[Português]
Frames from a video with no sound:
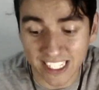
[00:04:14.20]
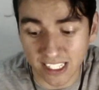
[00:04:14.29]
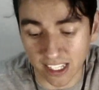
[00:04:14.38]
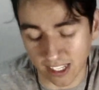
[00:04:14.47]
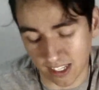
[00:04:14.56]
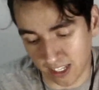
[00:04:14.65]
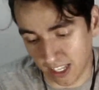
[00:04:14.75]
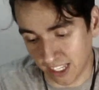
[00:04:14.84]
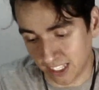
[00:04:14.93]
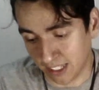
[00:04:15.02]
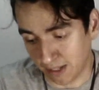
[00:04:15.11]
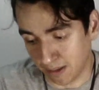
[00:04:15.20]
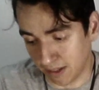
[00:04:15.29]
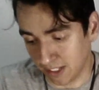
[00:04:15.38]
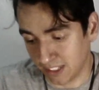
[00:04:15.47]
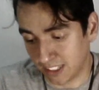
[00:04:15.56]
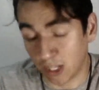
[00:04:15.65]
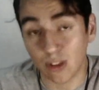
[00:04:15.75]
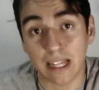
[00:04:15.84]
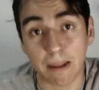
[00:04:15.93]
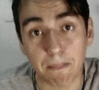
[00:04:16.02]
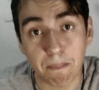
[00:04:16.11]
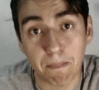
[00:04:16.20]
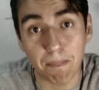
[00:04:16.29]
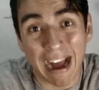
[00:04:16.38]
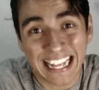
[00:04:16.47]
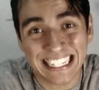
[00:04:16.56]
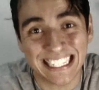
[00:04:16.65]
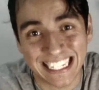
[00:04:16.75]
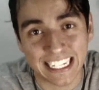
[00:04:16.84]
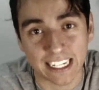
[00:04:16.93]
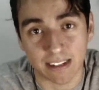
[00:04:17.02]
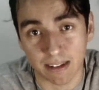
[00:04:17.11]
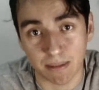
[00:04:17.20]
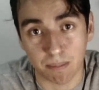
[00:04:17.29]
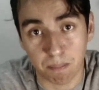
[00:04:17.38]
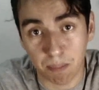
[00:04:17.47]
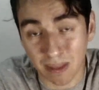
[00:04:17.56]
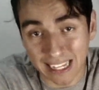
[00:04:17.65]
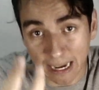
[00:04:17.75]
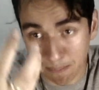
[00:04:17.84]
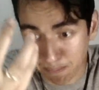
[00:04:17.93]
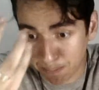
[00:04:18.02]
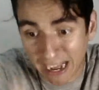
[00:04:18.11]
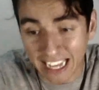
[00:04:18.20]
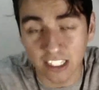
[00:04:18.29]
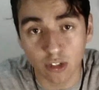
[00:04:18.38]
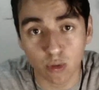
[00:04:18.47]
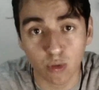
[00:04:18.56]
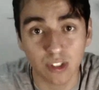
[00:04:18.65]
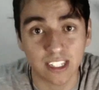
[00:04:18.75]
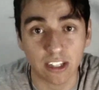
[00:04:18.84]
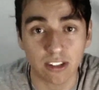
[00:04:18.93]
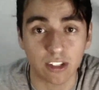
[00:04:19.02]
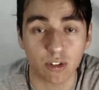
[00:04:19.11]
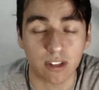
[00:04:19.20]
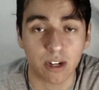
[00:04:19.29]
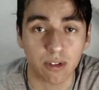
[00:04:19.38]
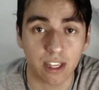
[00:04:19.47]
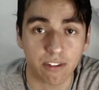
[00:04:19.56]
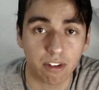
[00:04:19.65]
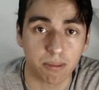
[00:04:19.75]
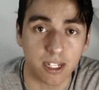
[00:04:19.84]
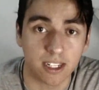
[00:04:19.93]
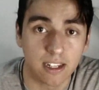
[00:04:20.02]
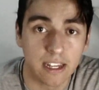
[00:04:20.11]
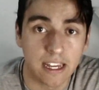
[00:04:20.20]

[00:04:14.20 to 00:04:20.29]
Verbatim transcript: eh, essa célula básica, eh, pilar básico do Estado Nacional, que é a família.